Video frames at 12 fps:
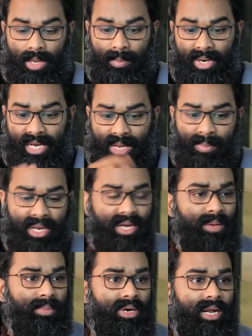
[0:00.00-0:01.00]
இப்போ நிறைய பேர்
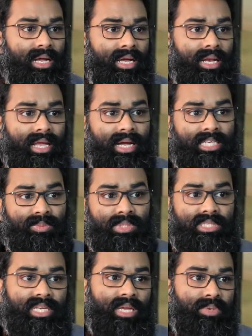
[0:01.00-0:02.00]
என்ன பண்ணுறாங்க இல்லை எங்கள்
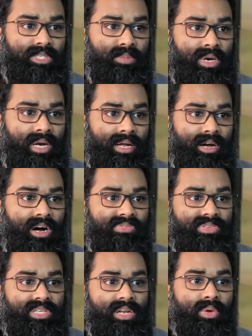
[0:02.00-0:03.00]
ஹஸ்பண்ட் சரியாக பேச மாட்டாங்க
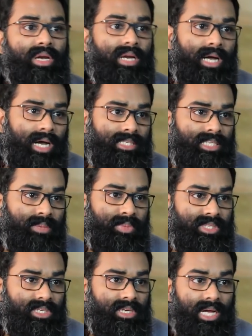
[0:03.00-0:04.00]
ஆஃபீஸில் இருக்கவங்க நான் ஆசையாக
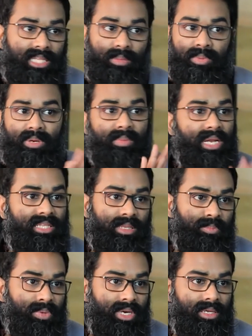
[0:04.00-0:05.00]
பேசுகிறேன் அந்த பெண் மேலே
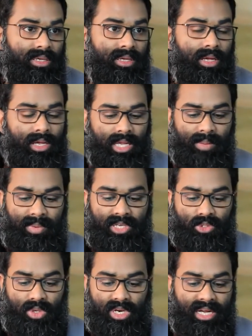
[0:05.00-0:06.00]
தப்பு இல்லை இப்போ
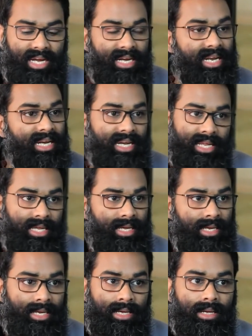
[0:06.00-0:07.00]
நான் சொல்கிற கைட்லைனை
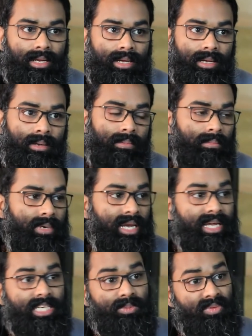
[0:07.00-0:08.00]
நீங்கள்
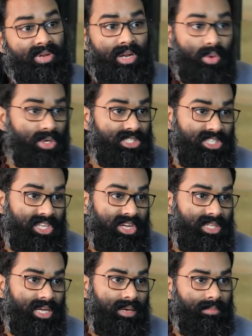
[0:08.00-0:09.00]
டெலிகாஸ்ட் பண்ணுவீங்களா கூட சந்தேகம்